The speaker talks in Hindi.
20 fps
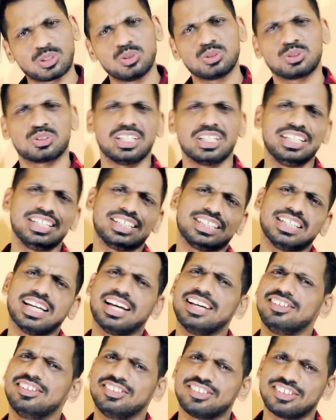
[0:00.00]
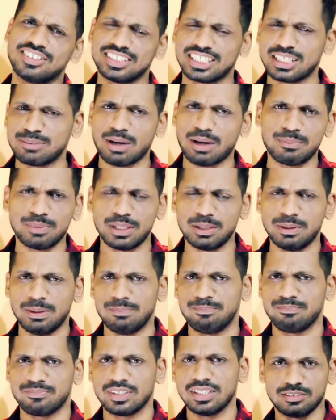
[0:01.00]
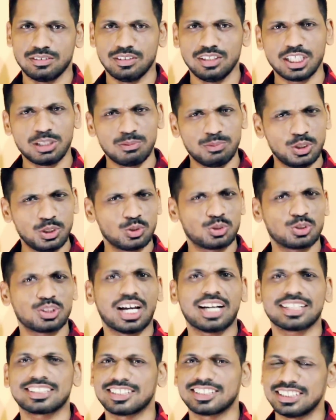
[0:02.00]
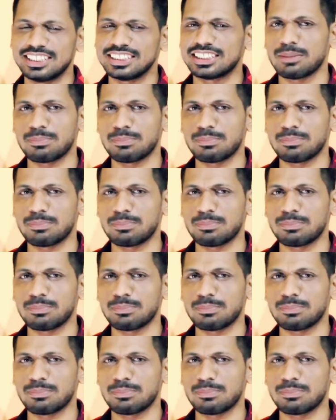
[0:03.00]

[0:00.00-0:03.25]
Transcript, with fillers: खुश नहीं किया है रिटर्न के मामले में लेकिन वीडियो स्टार्ट करने